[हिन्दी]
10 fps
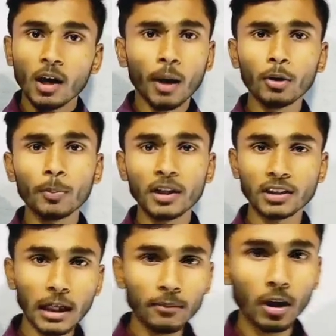हम लोग पास
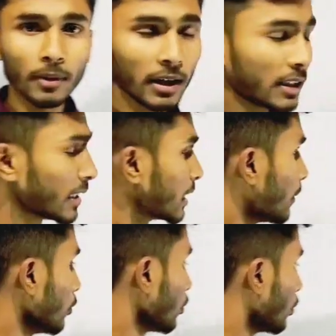टाइम कम है देखिए
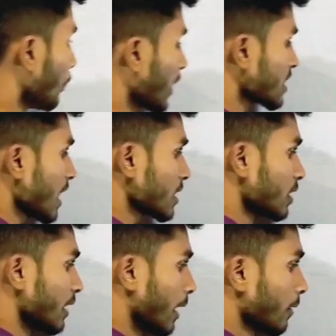हम लोग को पचास
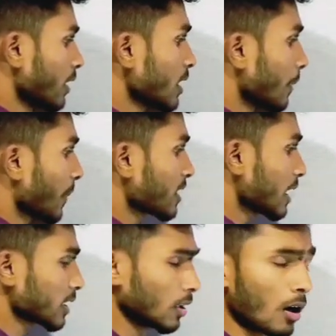दिन है ठीक है
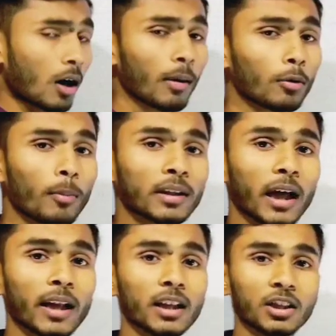पचास दिन हम आपको
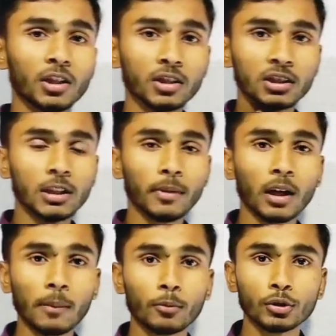बता रहे हैं कि दस दिन में
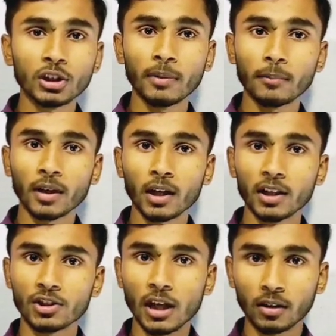अगर आप क्वेश्चन बैंक
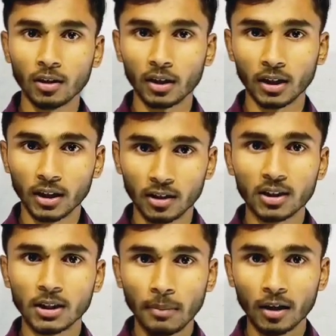बनाना स्टार्ट करते हैं
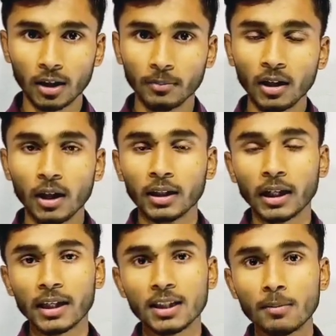दस से बारह दिन में तो
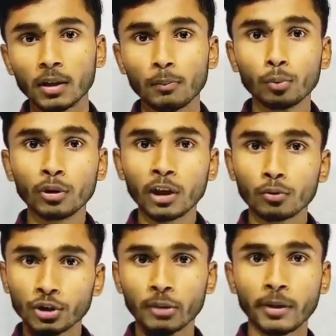कैसे मतलब पूरे
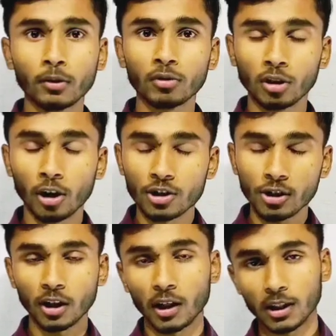क्वेश्चन बैंक को अच्छे
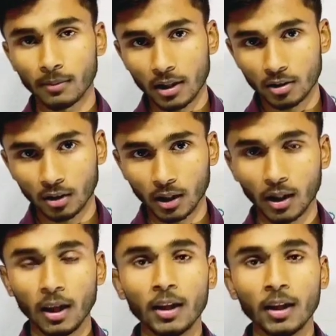तरीके से बना सकते हैं